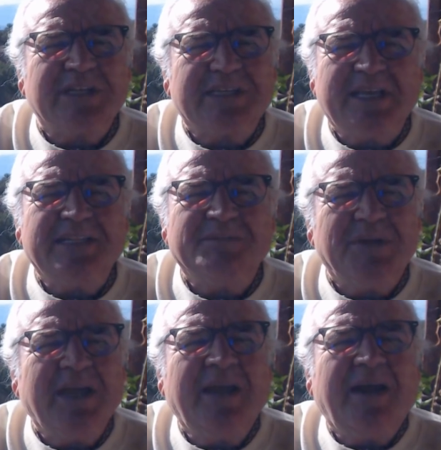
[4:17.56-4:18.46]
da kendime
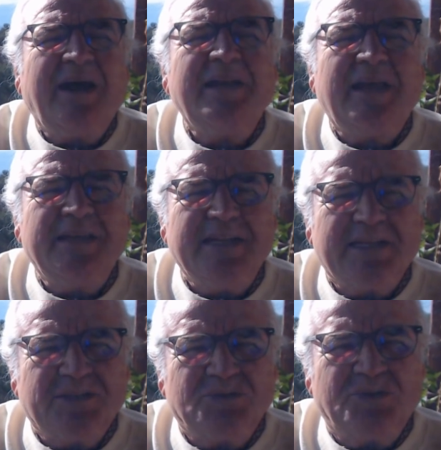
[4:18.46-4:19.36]
hala
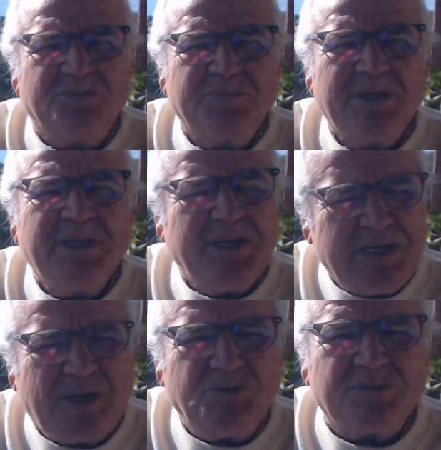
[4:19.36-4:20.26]
inandırıyorum
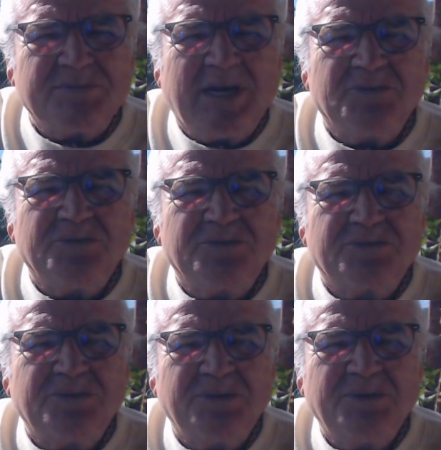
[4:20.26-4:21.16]
inanıyorum daha
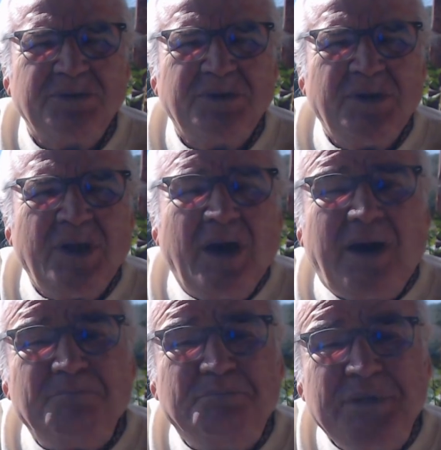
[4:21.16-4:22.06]
doğrusu.
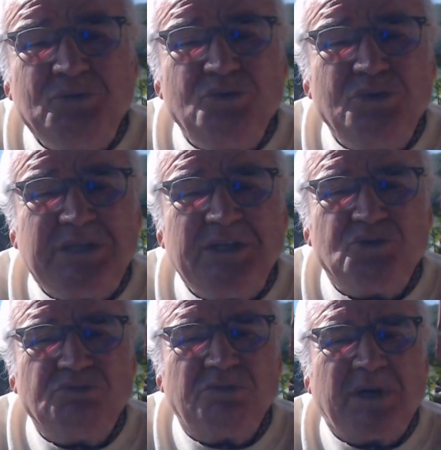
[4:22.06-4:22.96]
Bir ülkenin
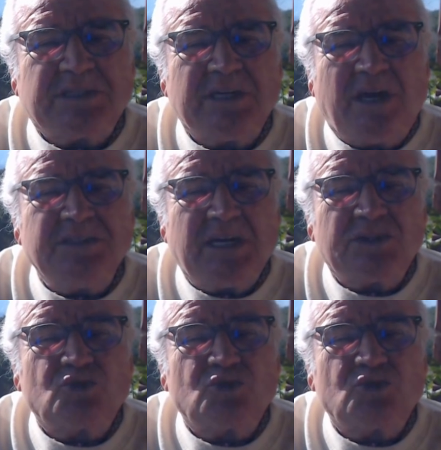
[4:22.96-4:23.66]
cumhurbaşkanı ancak